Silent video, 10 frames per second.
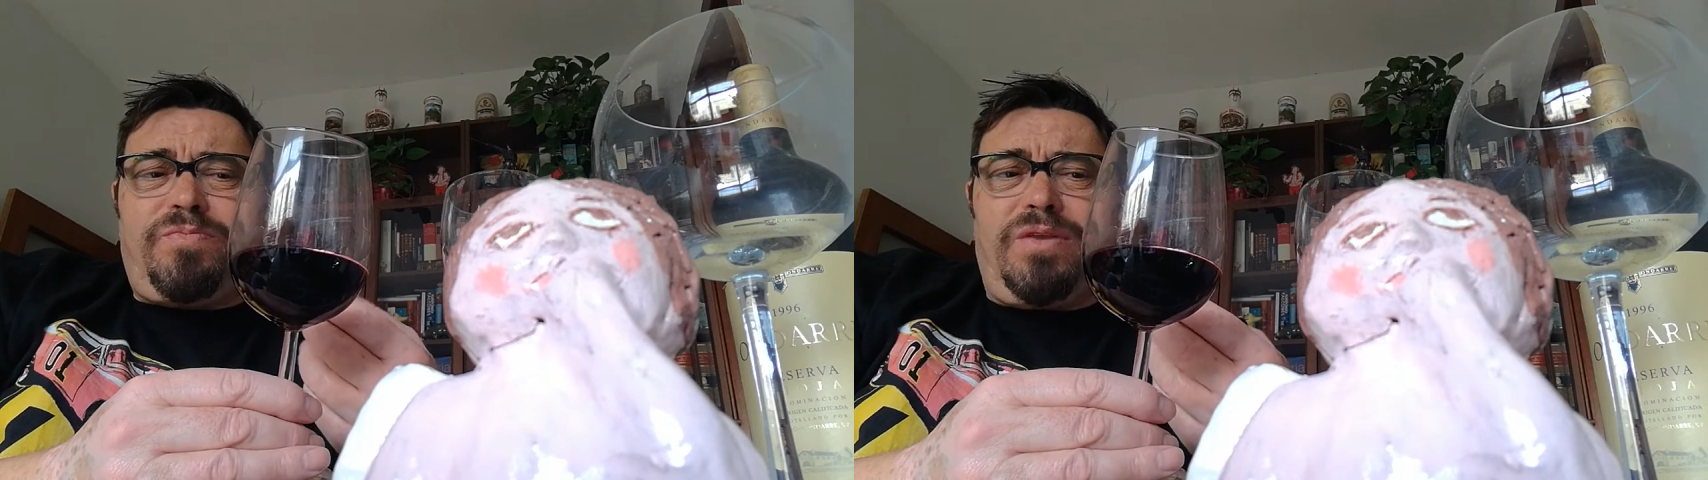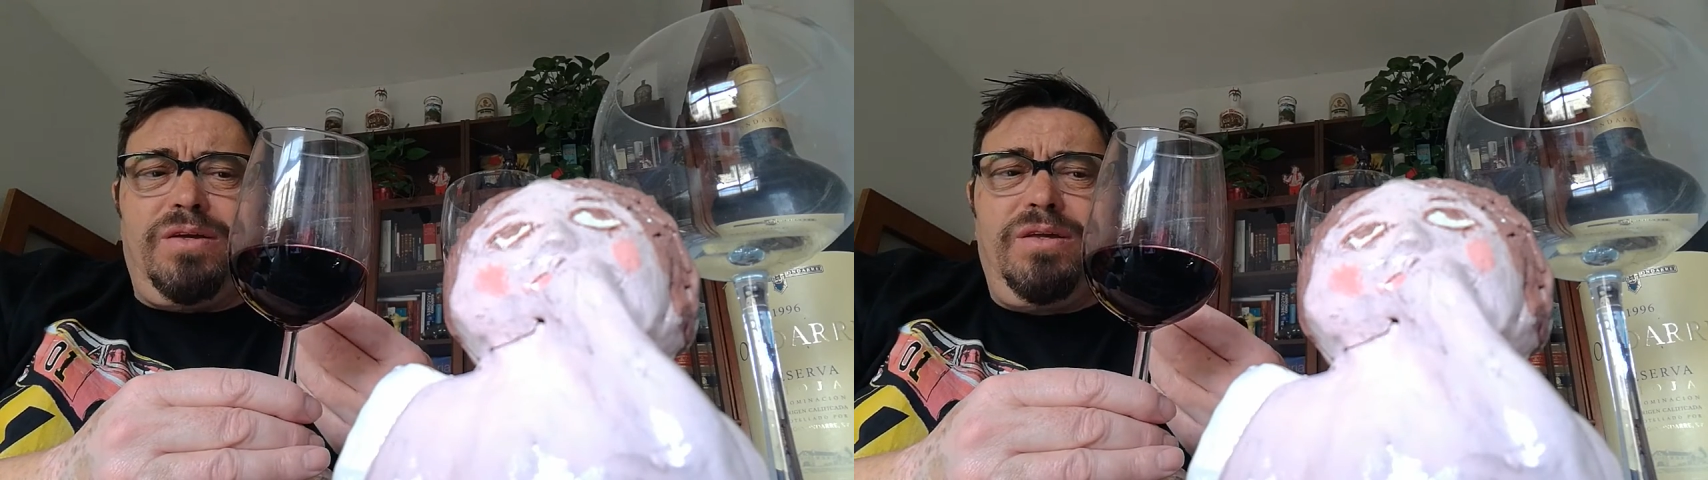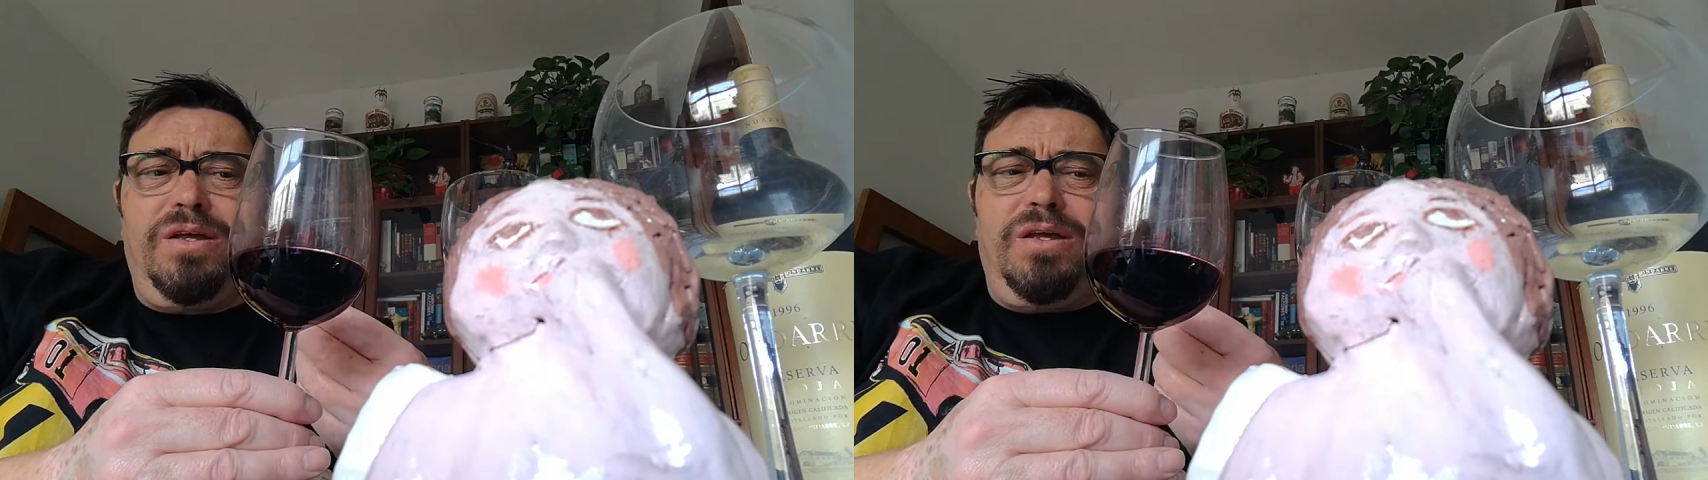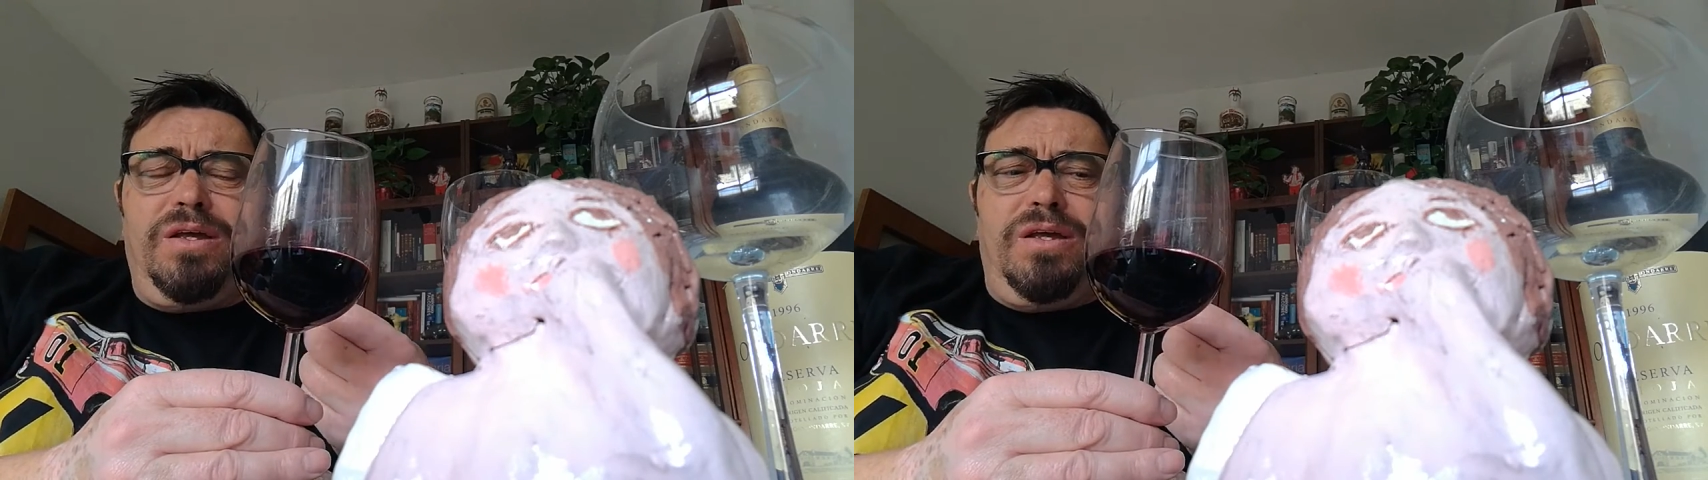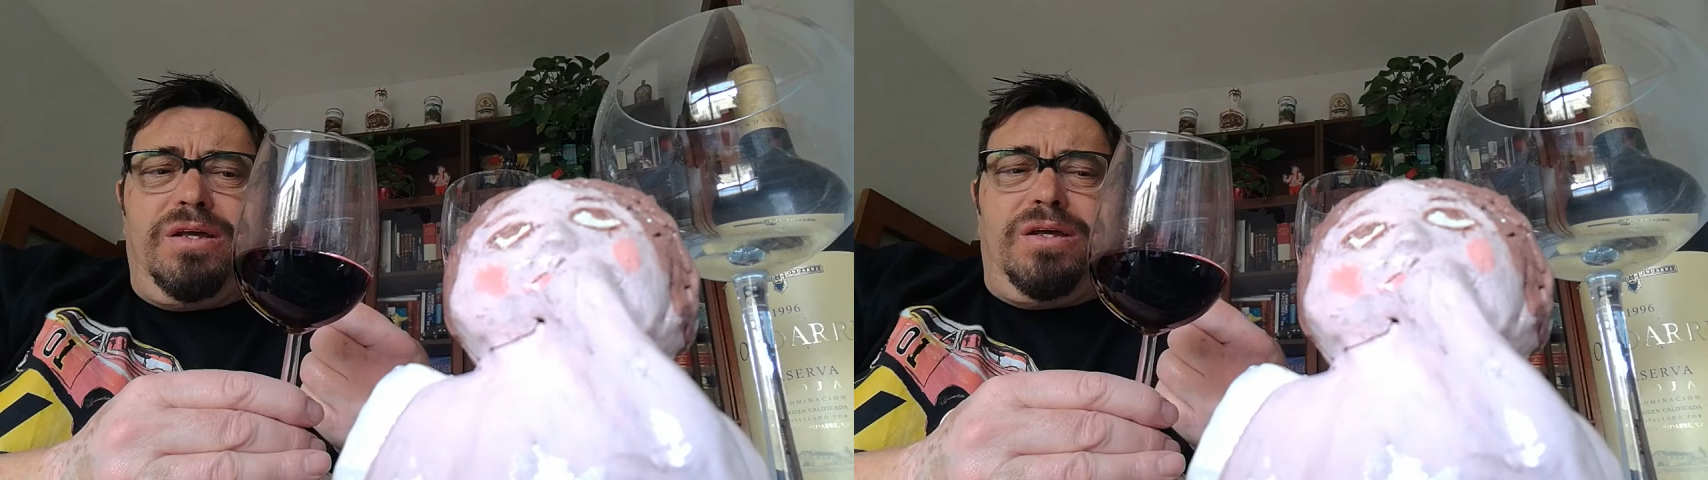
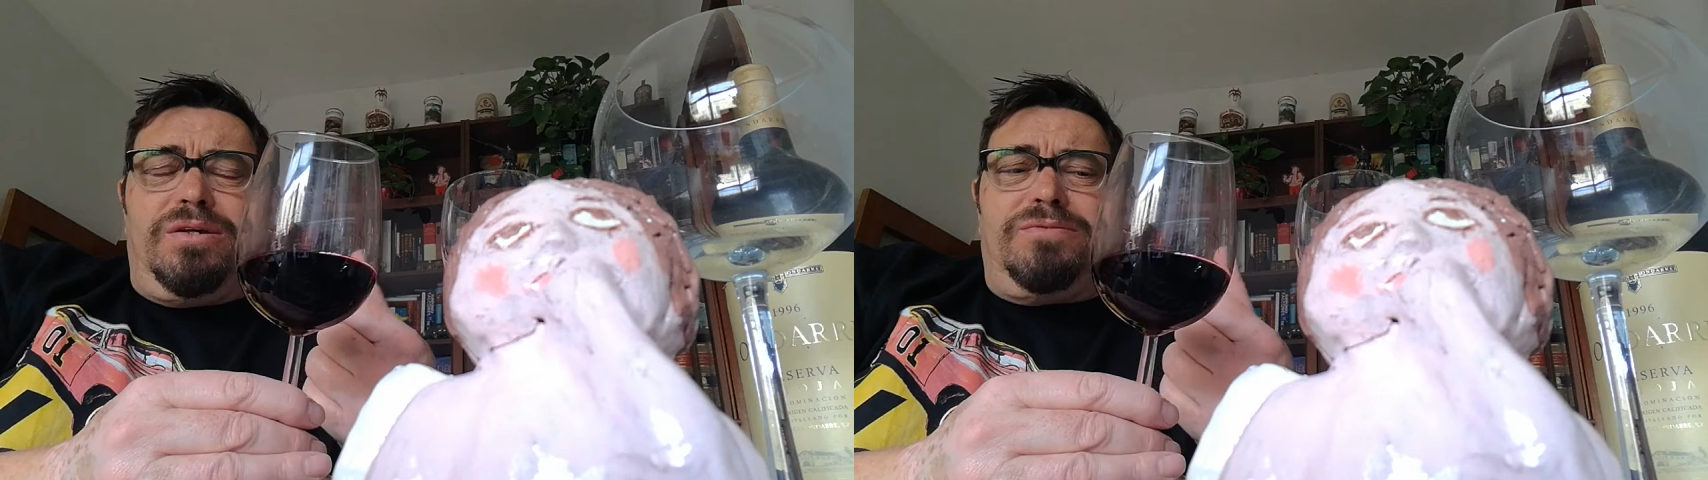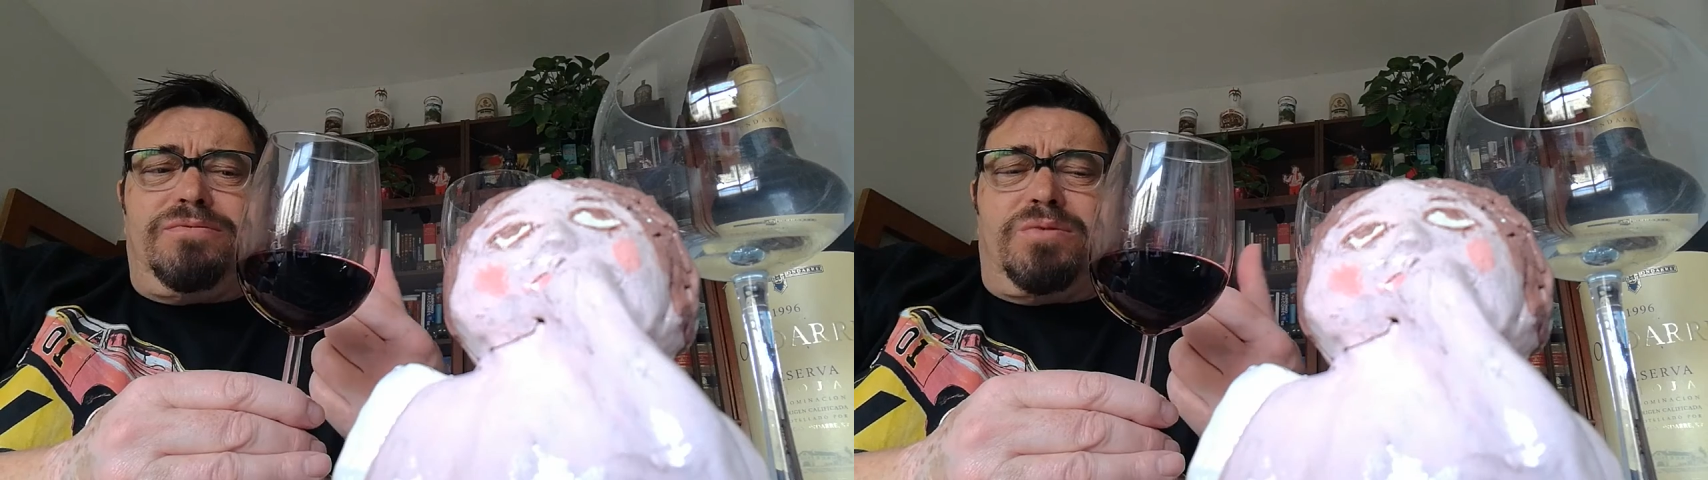ich